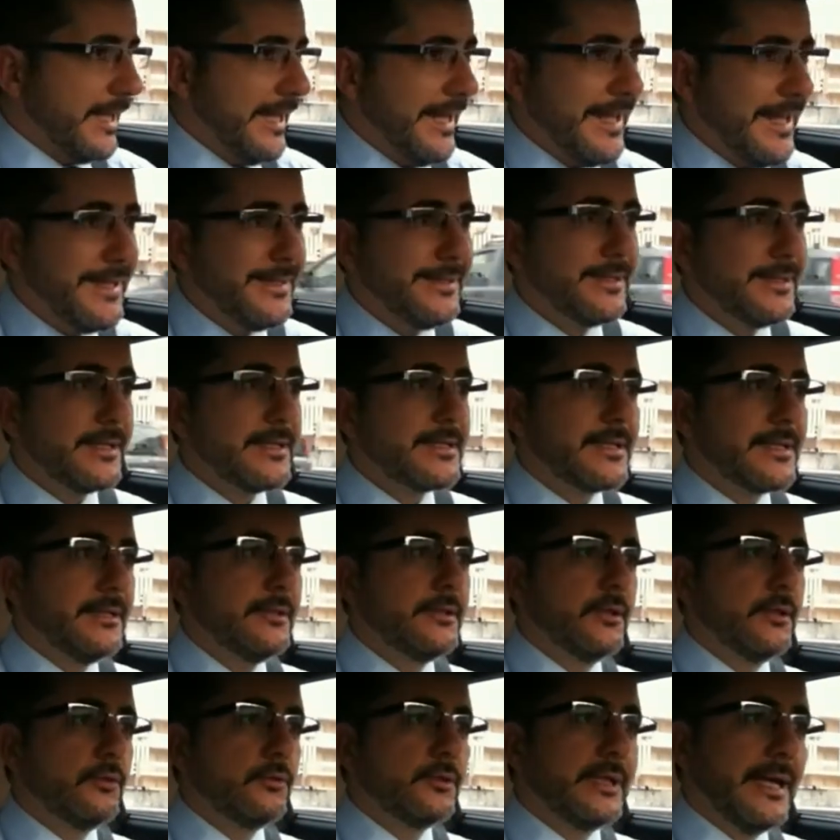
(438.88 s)
È
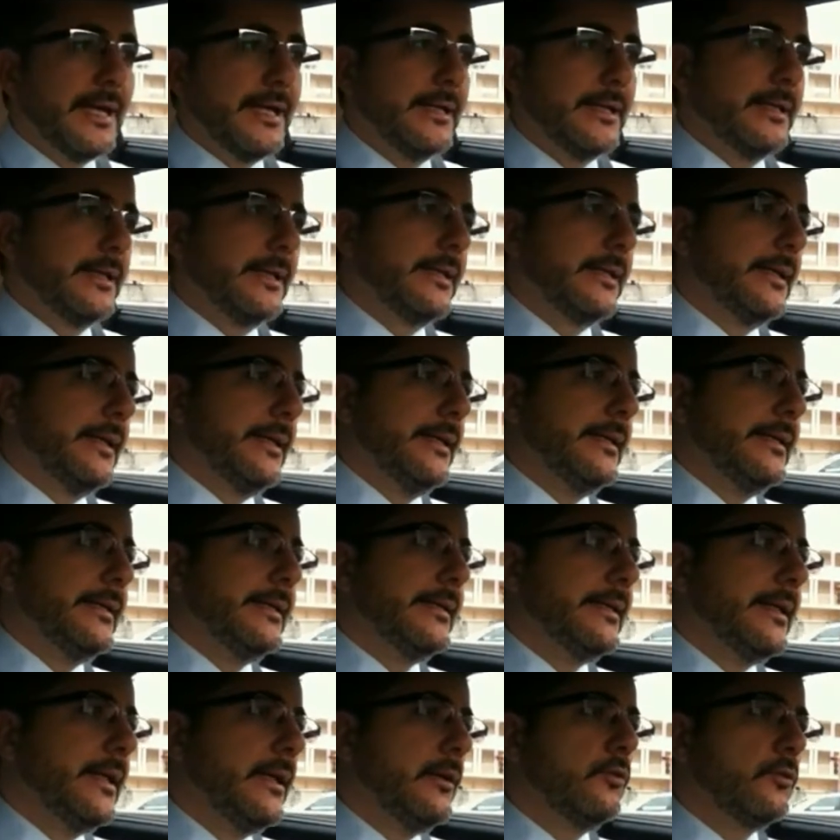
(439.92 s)
interessante notare che
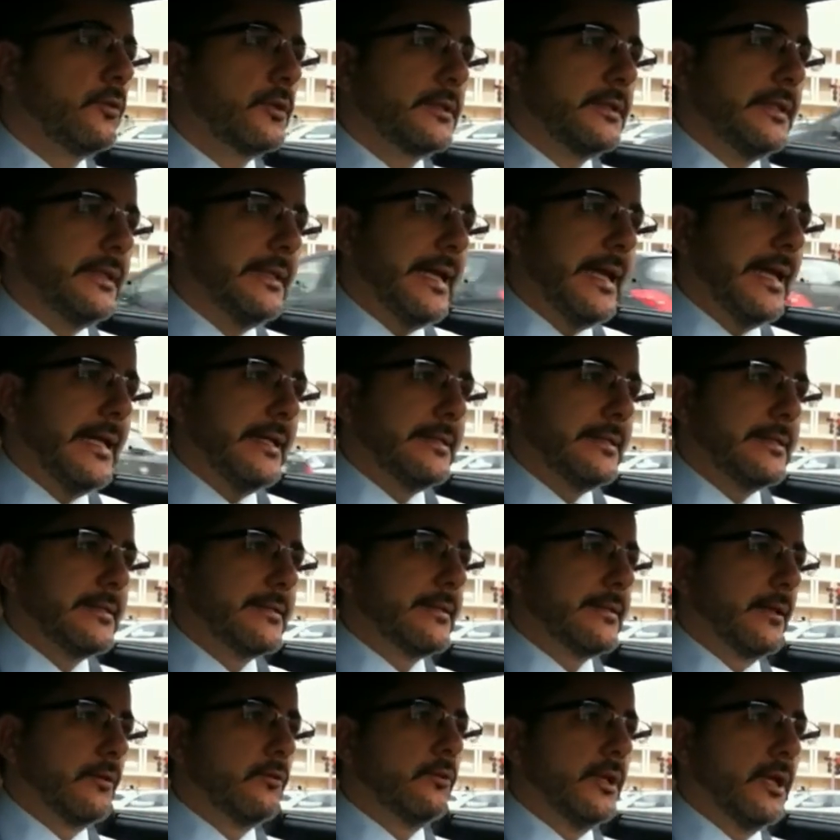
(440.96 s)

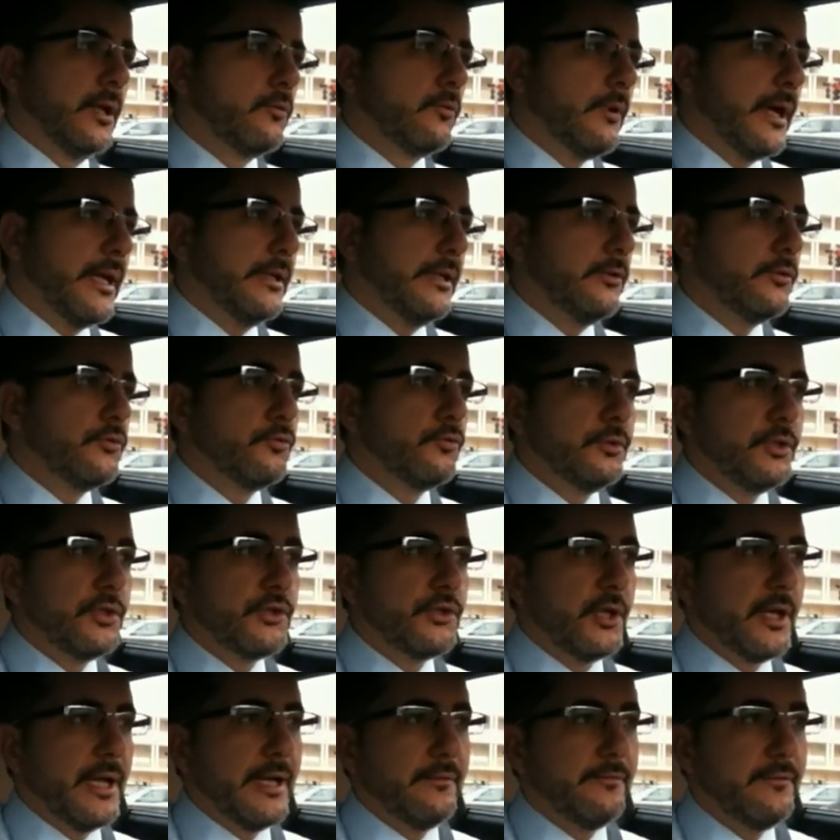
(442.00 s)
nell'ordinanza con la quale il
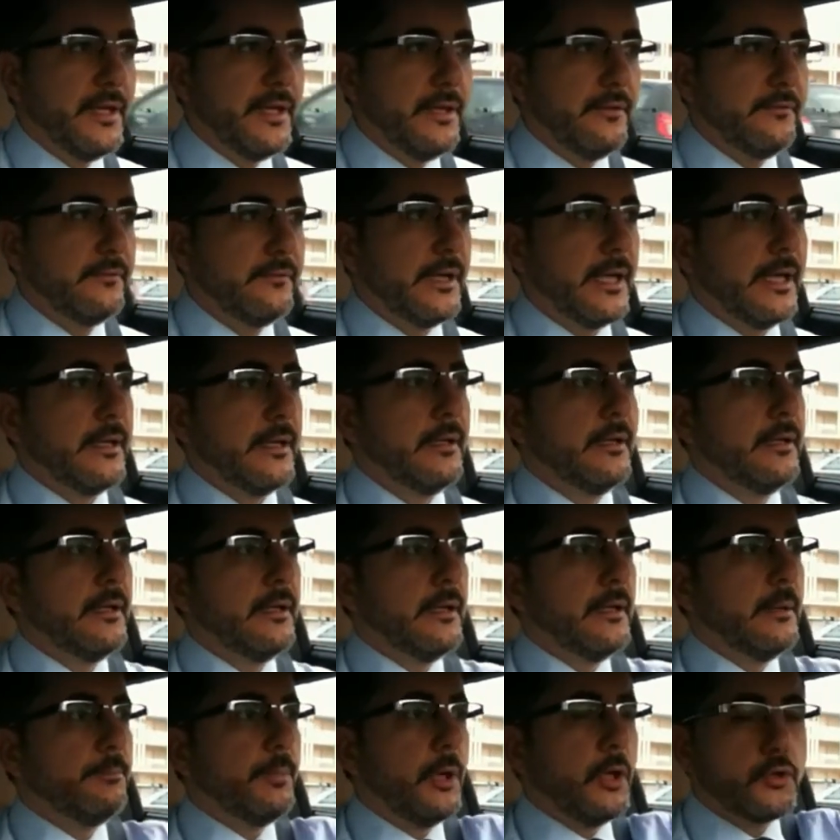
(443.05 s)
giudice aveva
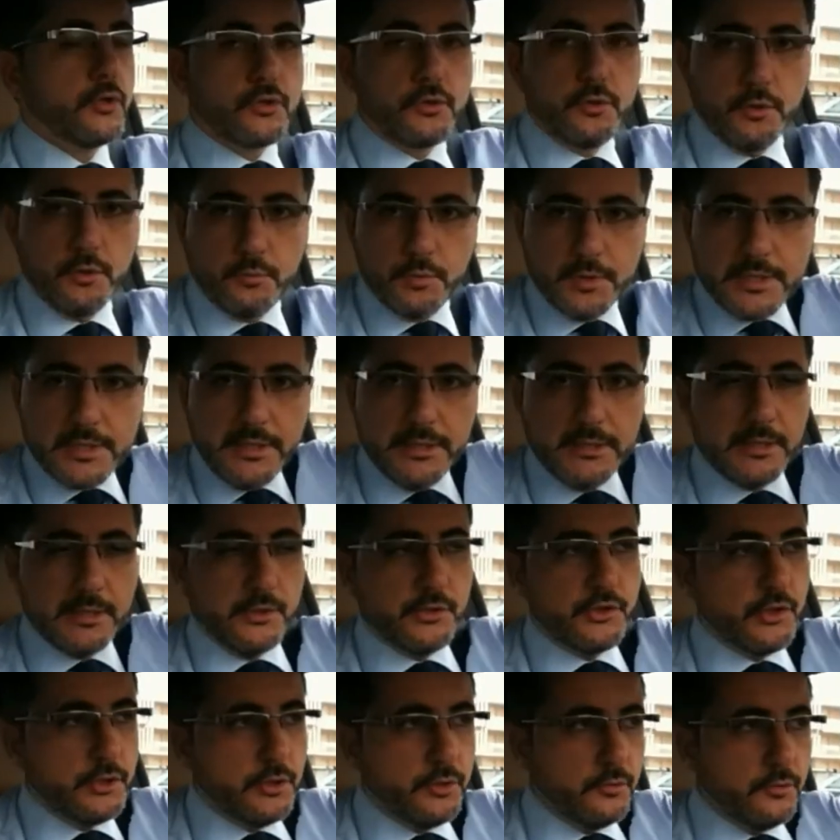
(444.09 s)
posto i quesiti
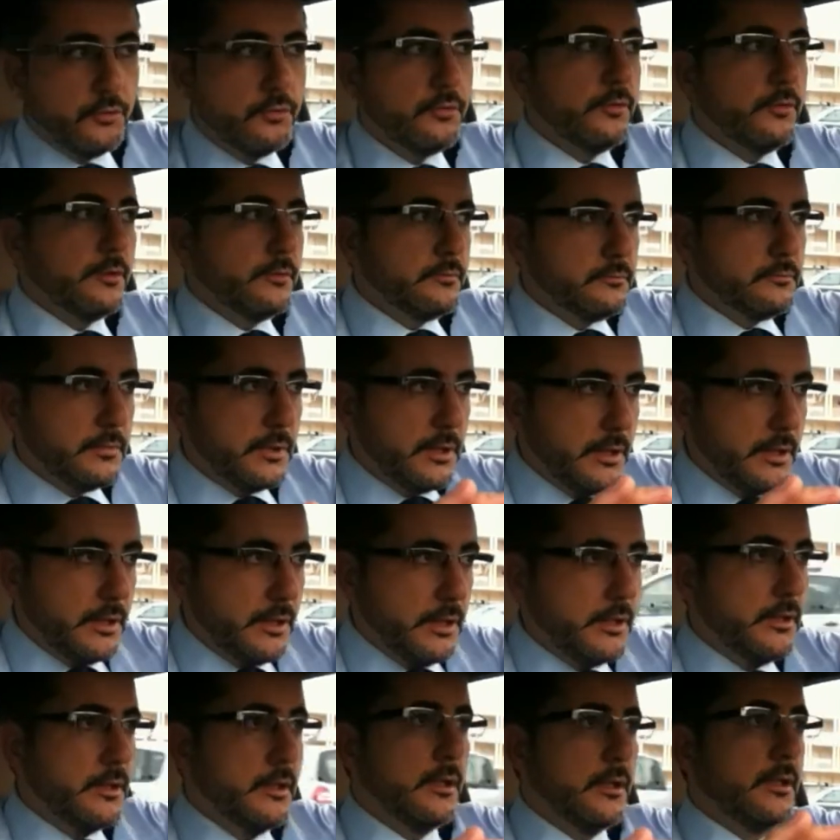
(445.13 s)
al CTU,
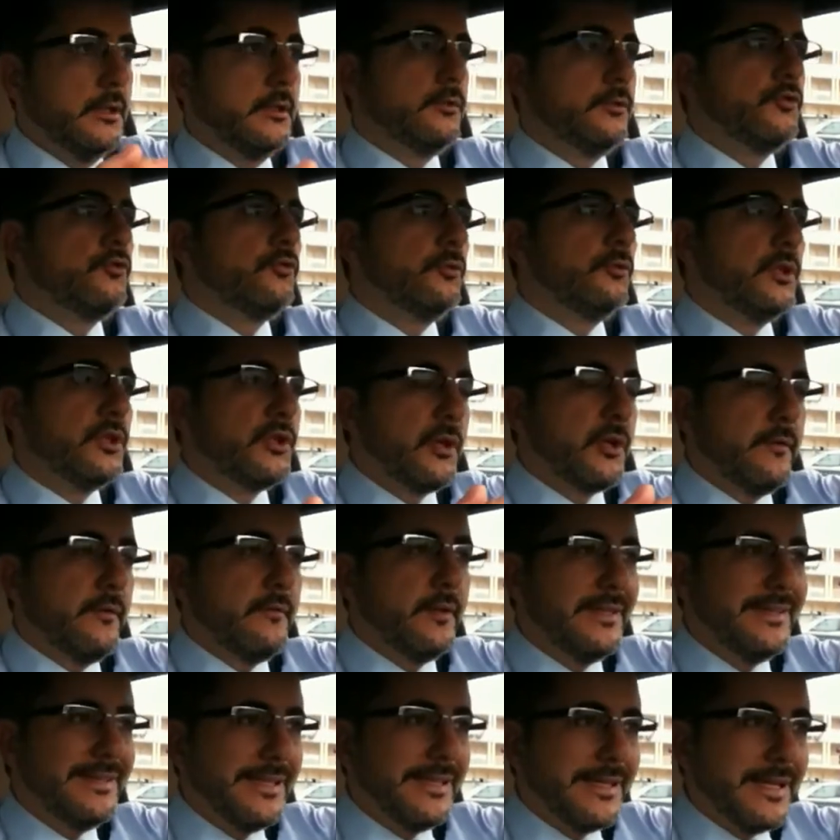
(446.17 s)
il giudice
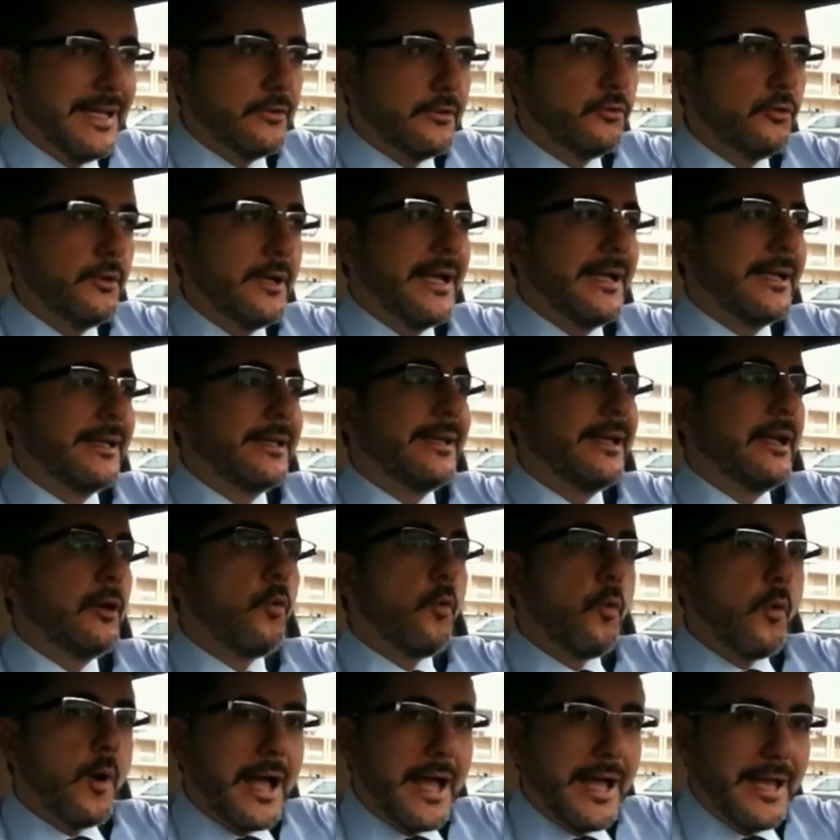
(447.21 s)
aveva indicato anche
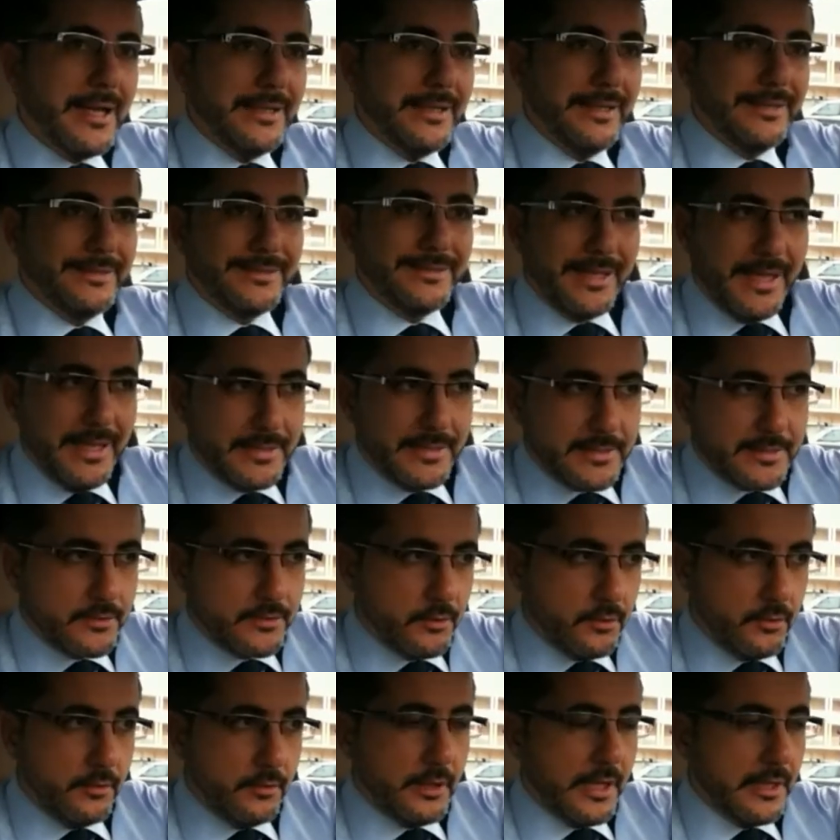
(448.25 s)
quale
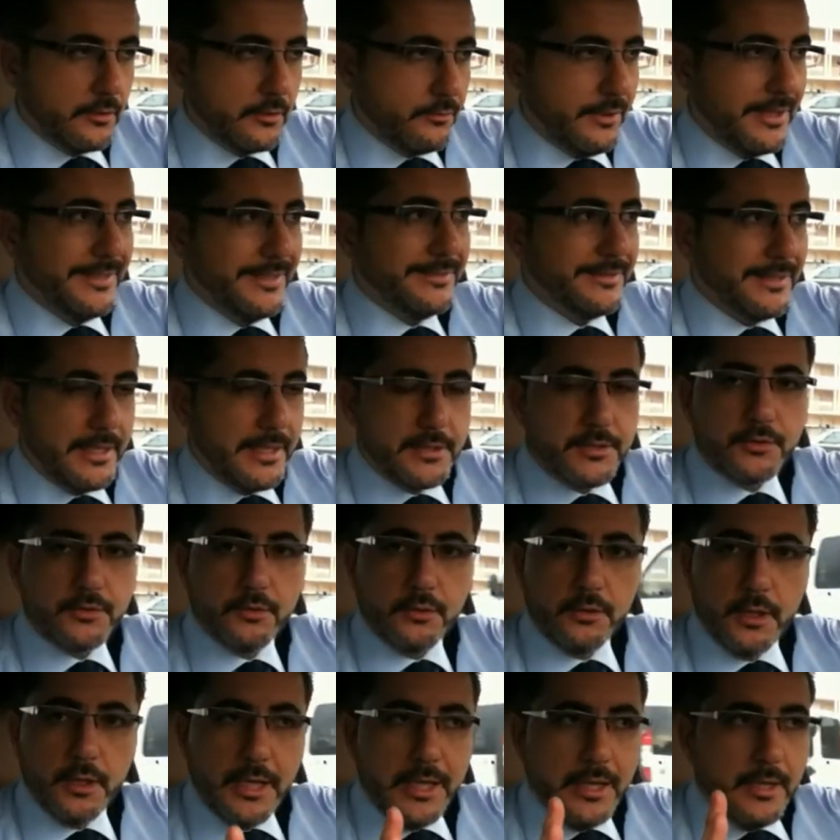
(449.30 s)
testo, a quale
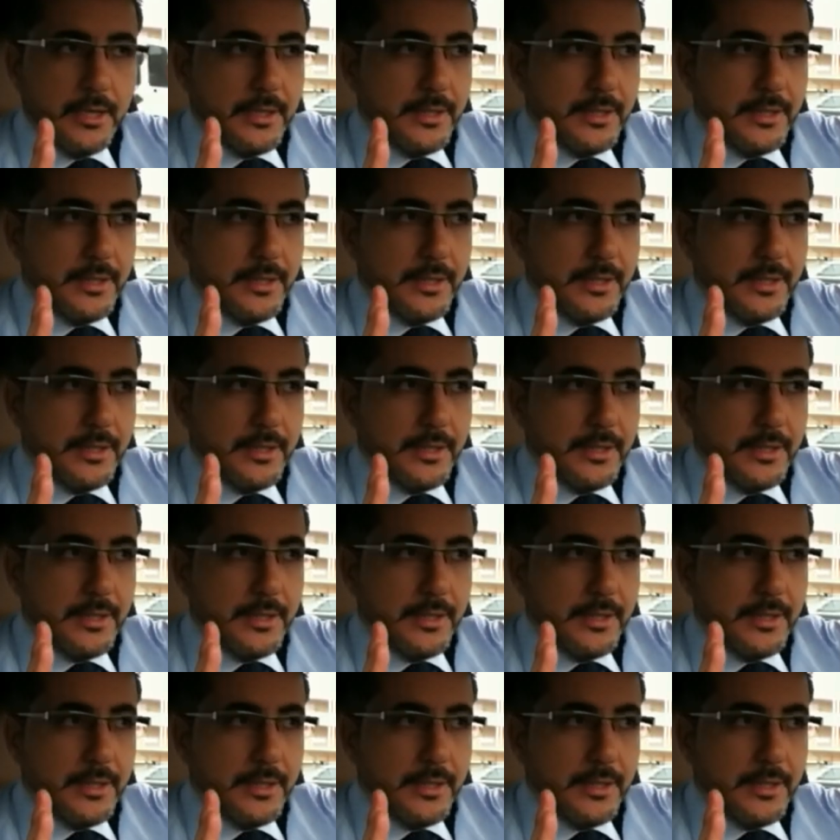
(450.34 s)
testo